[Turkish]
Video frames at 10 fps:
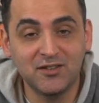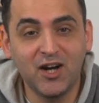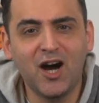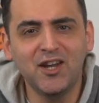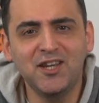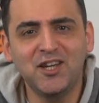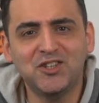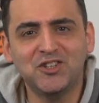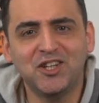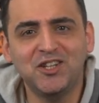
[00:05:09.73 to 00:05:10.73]
Tarihe
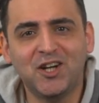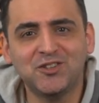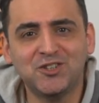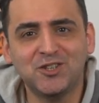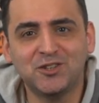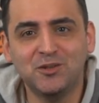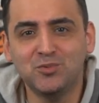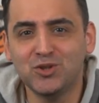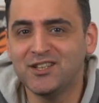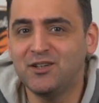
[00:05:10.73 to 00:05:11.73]
geçecek yanlışlık
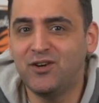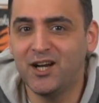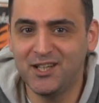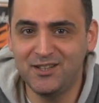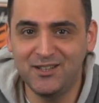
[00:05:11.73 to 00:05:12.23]
da burada fark